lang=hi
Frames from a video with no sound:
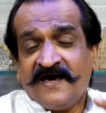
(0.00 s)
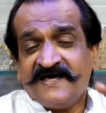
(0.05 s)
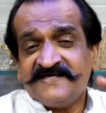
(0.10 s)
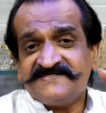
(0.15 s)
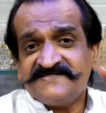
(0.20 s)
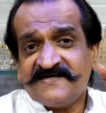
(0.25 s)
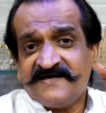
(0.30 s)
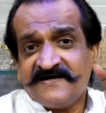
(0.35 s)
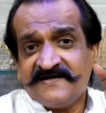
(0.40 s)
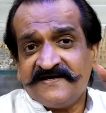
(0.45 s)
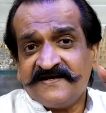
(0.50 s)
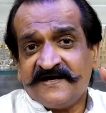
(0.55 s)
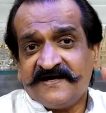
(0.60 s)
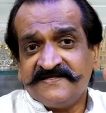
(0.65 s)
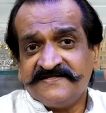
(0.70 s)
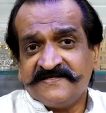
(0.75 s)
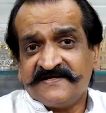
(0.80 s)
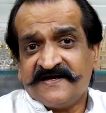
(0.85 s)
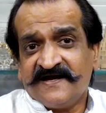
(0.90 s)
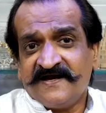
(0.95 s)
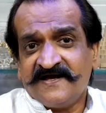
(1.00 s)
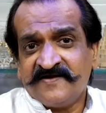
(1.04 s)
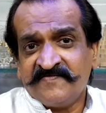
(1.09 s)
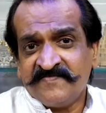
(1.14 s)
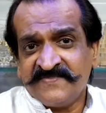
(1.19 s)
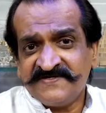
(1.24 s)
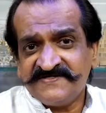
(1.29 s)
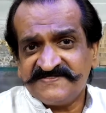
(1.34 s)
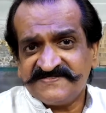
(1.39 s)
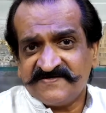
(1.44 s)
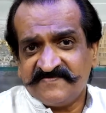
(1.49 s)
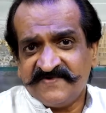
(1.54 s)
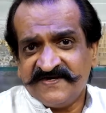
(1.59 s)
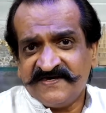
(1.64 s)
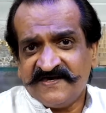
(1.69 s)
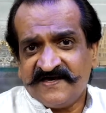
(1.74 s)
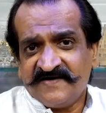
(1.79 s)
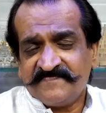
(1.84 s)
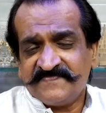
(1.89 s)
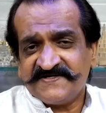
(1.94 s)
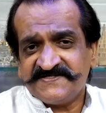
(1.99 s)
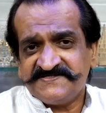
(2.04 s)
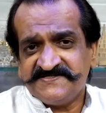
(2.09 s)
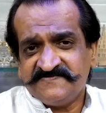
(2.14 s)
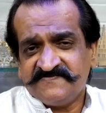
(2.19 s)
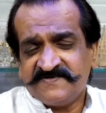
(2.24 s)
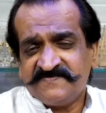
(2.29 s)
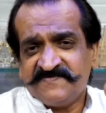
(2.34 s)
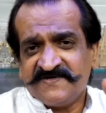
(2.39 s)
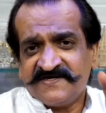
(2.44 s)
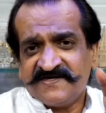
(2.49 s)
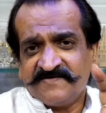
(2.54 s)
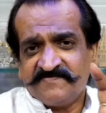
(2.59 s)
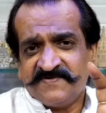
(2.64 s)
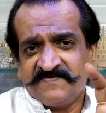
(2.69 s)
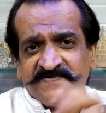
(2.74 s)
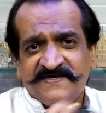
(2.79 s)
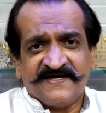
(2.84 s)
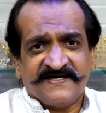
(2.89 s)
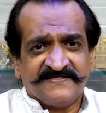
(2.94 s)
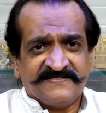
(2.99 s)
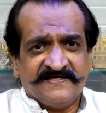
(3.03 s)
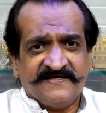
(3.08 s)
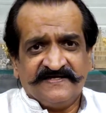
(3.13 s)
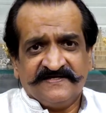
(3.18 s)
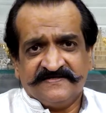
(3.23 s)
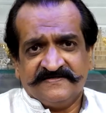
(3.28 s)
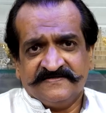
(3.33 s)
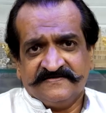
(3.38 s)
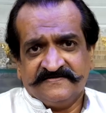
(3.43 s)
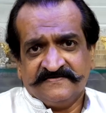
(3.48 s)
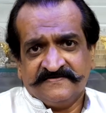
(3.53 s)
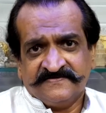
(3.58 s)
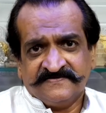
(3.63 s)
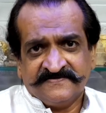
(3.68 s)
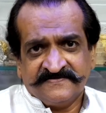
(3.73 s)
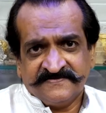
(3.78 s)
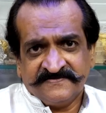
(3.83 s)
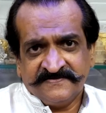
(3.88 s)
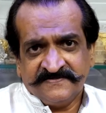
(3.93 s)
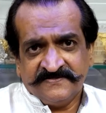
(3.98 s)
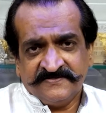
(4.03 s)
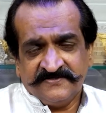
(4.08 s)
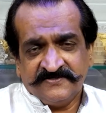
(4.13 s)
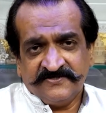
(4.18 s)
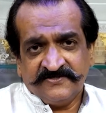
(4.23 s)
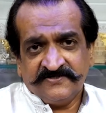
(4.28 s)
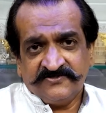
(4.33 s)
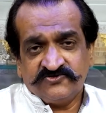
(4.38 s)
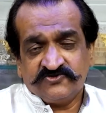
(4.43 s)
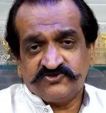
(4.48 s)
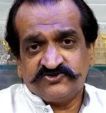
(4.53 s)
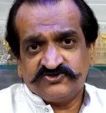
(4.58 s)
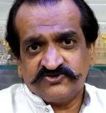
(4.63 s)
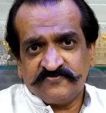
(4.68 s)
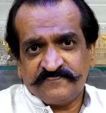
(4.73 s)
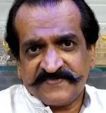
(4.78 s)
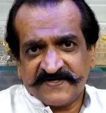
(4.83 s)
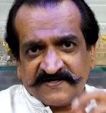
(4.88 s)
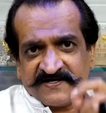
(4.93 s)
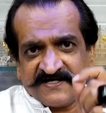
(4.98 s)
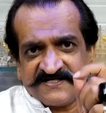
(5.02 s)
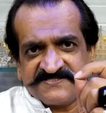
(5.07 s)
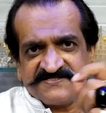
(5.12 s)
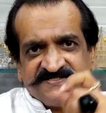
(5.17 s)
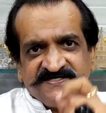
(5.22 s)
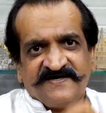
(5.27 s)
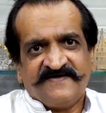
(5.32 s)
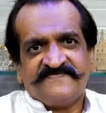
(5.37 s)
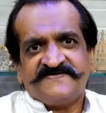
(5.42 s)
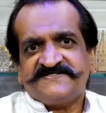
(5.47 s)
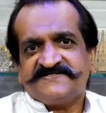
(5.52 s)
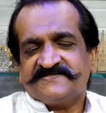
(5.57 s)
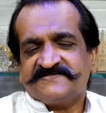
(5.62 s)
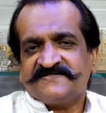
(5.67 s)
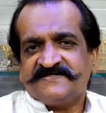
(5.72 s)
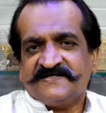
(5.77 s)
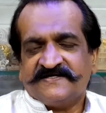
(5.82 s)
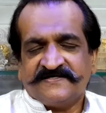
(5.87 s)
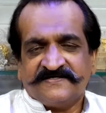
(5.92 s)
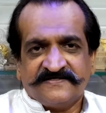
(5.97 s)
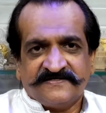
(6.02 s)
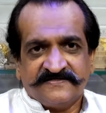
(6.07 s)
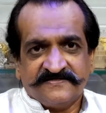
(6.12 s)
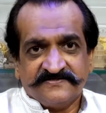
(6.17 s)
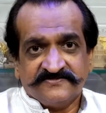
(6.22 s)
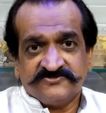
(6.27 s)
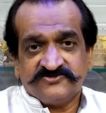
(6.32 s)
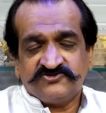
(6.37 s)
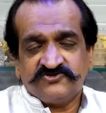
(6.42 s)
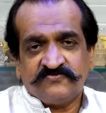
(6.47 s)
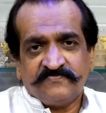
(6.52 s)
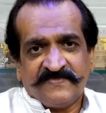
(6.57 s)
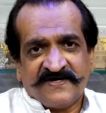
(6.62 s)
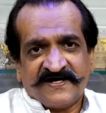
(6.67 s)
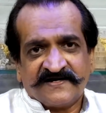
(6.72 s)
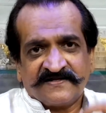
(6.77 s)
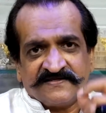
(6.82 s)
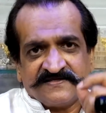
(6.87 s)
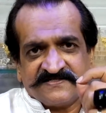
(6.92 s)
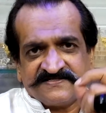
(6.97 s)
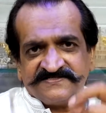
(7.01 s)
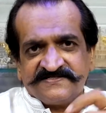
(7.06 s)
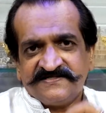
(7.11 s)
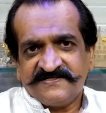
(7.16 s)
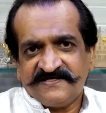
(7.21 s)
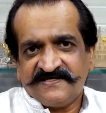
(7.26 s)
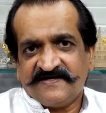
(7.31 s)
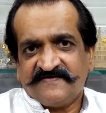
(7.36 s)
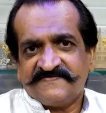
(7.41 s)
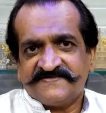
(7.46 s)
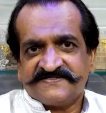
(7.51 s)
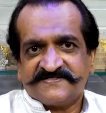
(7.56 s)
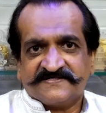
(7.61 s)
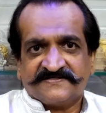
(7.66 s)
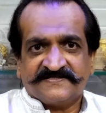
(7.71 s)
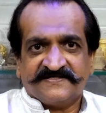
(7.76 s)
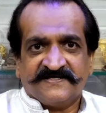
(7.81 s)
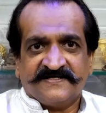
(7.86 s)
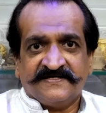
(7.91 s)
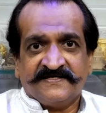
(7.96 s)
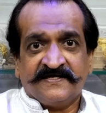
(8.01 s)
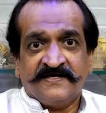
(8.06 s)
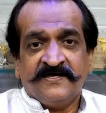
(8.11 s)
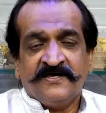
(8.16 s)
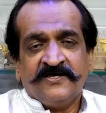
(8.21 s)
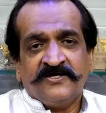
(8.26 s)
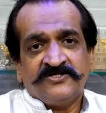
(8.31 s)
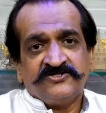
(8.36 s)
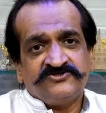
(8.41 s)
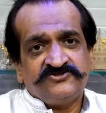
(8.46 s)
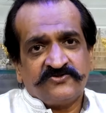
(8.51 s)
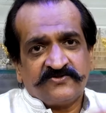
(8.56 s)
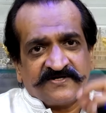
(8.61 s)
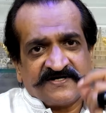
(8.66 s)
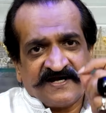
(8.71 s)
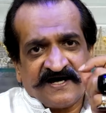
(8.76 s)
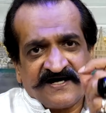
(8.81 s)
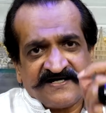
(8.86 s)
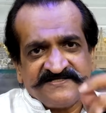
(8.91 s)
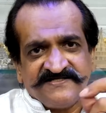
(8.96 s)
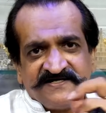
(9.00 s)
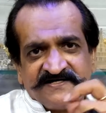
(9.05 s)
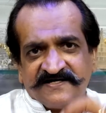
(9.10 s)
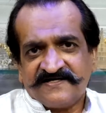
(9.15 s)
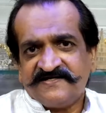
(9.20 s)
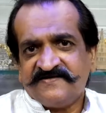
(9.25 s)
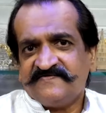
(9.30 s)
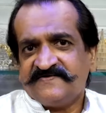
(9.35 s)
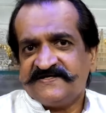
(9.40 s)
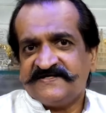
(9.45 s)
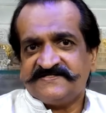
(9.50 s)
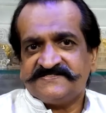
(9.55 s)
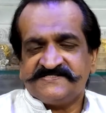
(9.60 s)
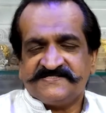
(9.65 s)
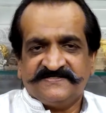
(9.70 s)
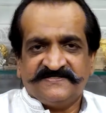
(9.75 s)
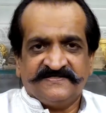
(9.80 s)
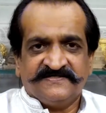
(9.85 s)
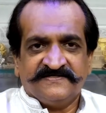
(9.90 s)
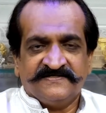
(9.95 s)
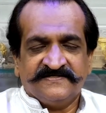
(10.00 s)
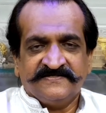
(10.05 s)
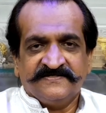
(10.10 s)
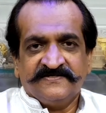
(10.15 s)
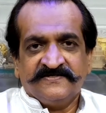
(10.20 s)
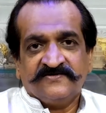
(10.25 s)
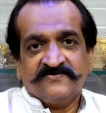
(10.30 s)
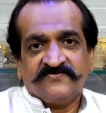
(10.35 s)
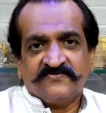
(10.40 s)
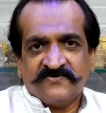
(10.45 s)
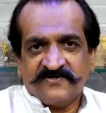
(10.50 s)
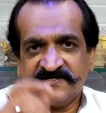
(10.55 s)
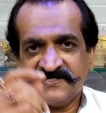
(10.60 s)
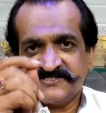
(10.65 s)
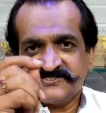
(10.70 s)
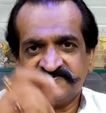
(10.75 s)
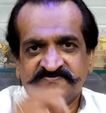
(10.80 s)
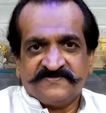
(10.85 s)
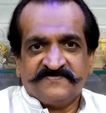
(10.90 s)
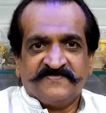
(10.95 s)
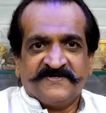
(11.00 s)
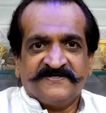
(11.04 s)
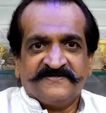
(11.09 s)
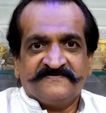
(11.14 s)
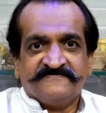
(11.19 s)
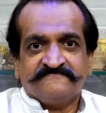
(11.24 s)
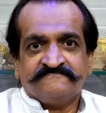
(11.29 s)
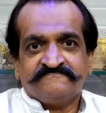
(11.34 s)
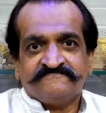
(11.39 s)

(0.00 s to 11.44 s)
ऐसा अगर अंधकार में समय आपके जीवन में कभी भी आता है तो जो प्रकाश की आवश्यकता है जो मार्गदर्शन की आवश्यकता है जो राह दिखाने वाला चाहिए वो है अश्विन भाई